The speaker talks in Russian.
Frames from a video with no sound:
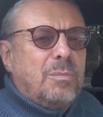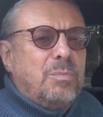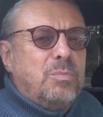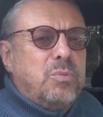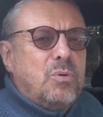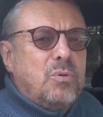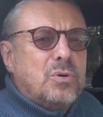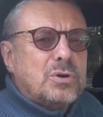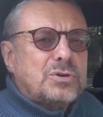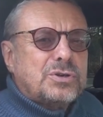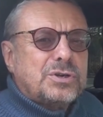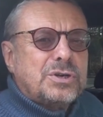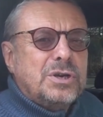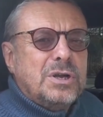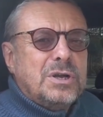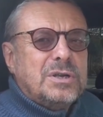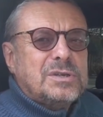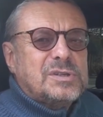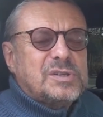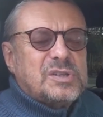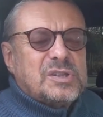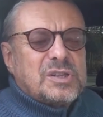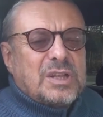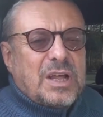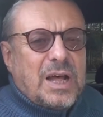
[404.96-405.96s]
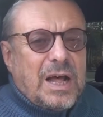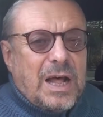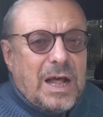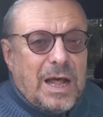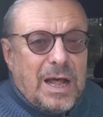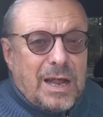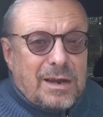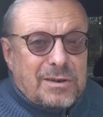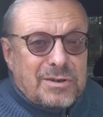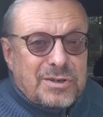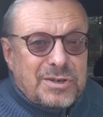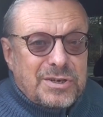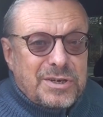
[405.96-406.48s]

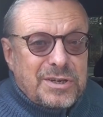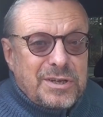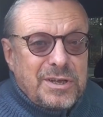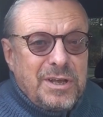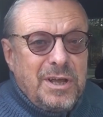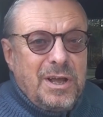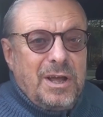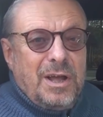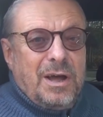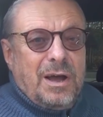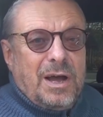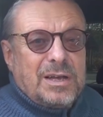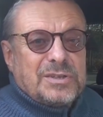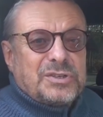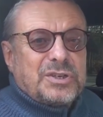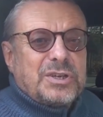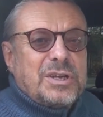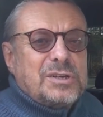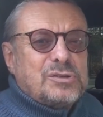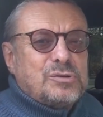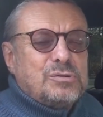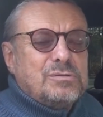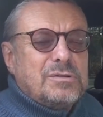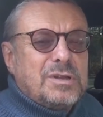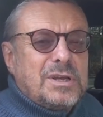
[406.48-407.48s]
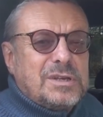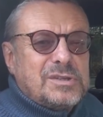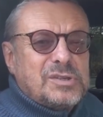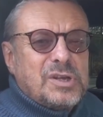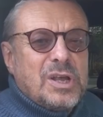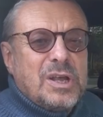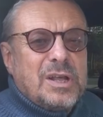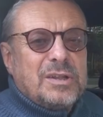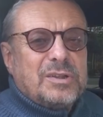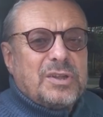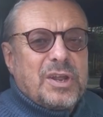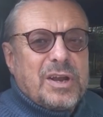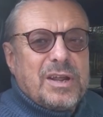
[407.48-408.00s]
Буш-старший. А сейчас у нас
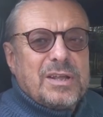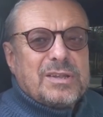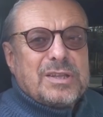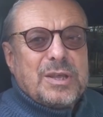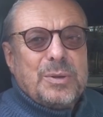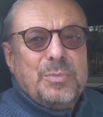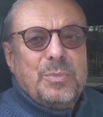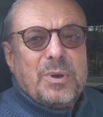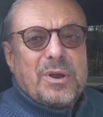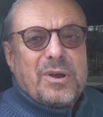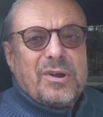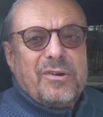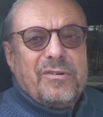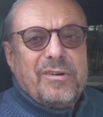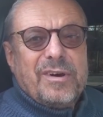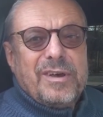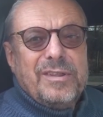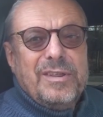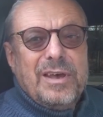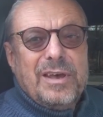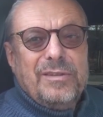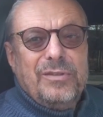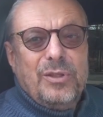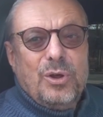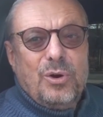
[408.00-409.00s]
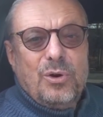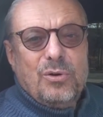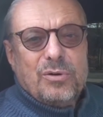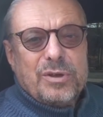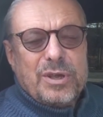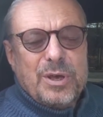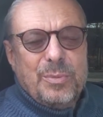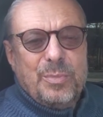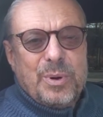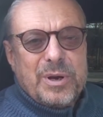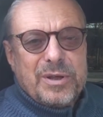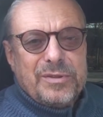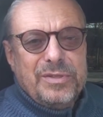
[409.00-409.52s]
Третья мировая война нового
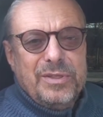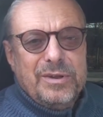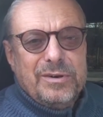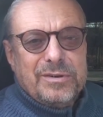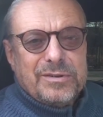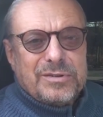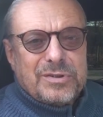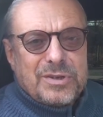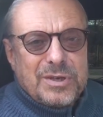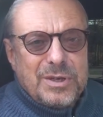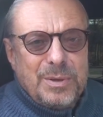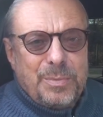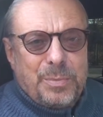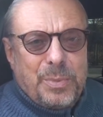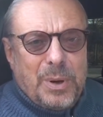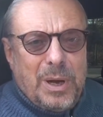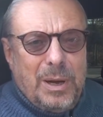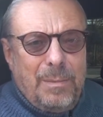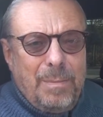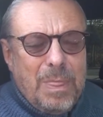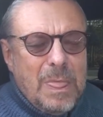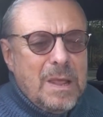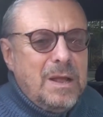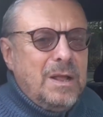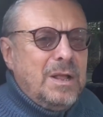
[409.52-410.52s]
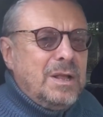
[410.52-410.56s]
гибридного типа.